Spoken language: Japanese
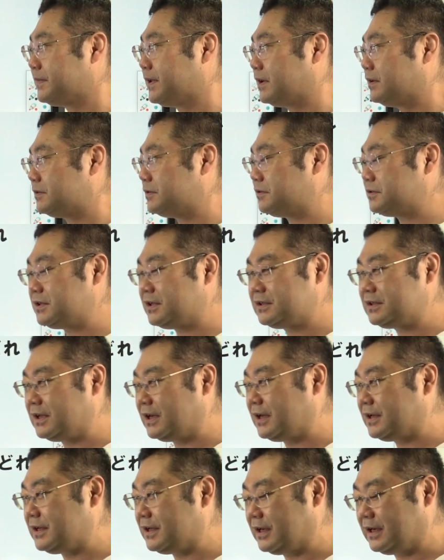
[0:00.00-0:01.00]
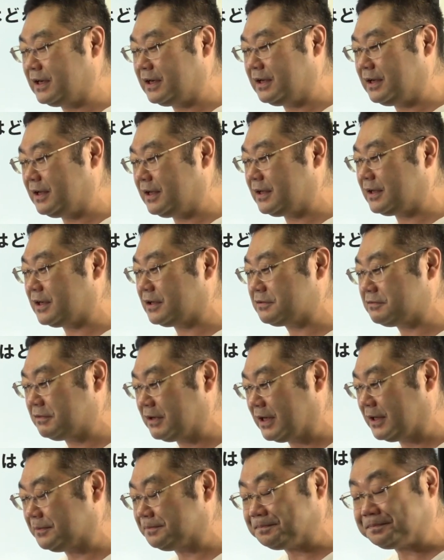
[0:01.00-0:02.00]
そしてさらに原内閣
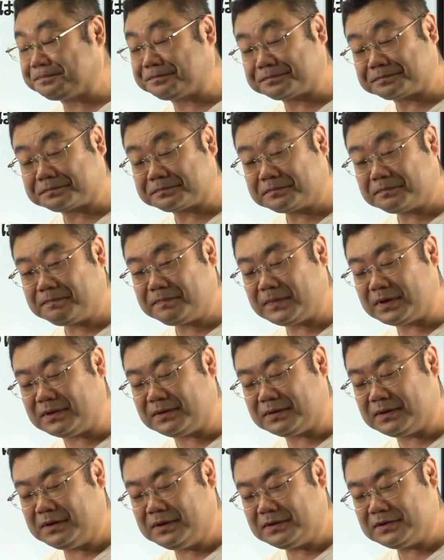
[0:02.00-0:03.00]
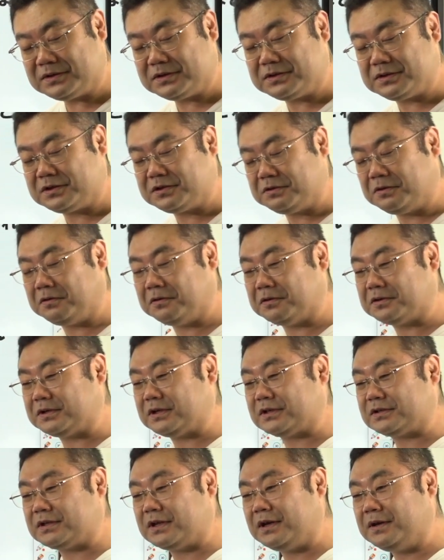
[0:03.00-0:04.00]
は、地方に
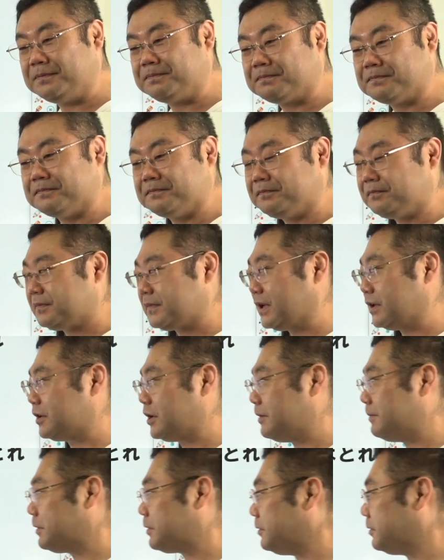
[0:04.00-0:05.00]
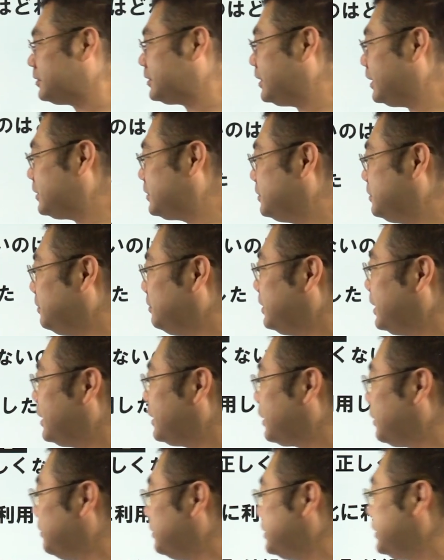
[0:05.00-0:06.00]
ですね、例えばこう鉄道な
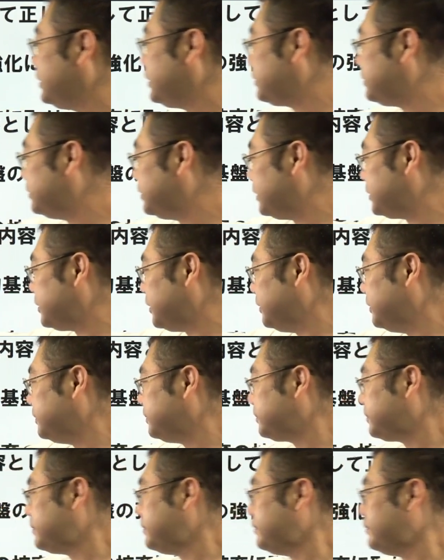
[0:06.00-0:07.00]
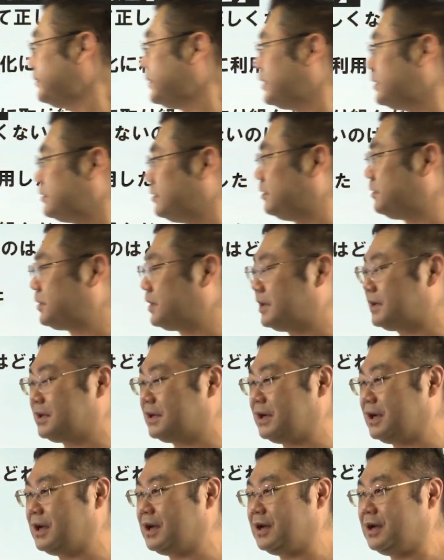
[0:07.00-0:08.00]
んかを引いていくんですよ。その結
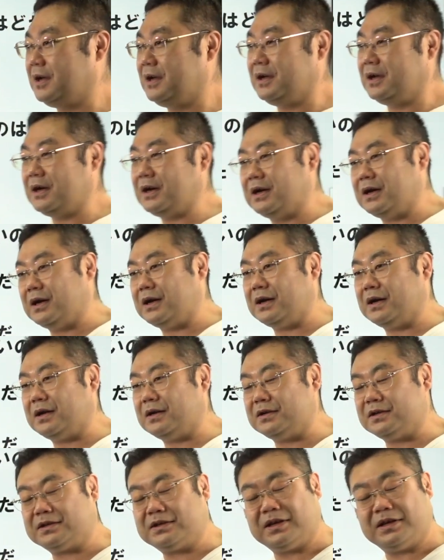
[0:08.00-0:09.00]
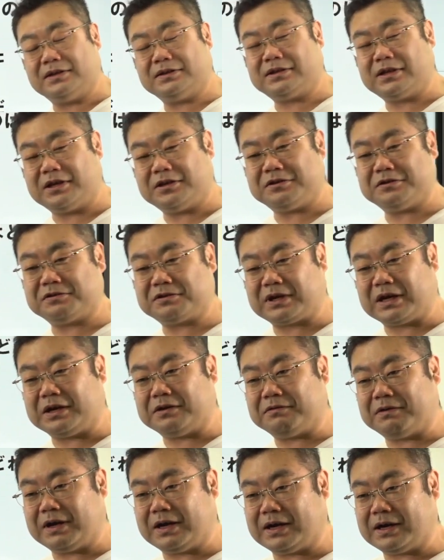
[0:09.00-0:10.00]
果、立憲政友
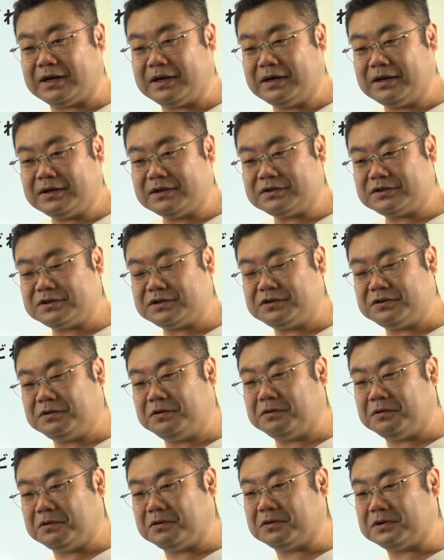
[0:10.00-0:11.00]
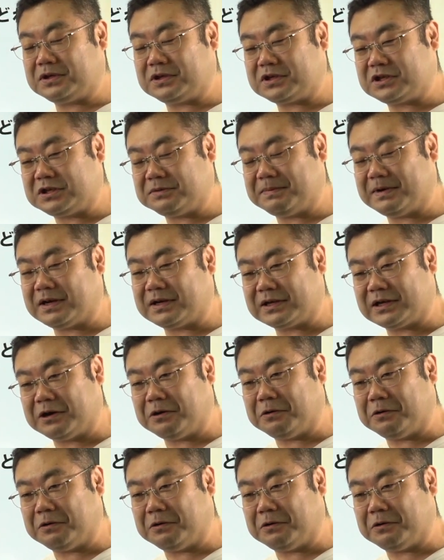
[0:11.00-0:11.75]
会は、地方に基盤が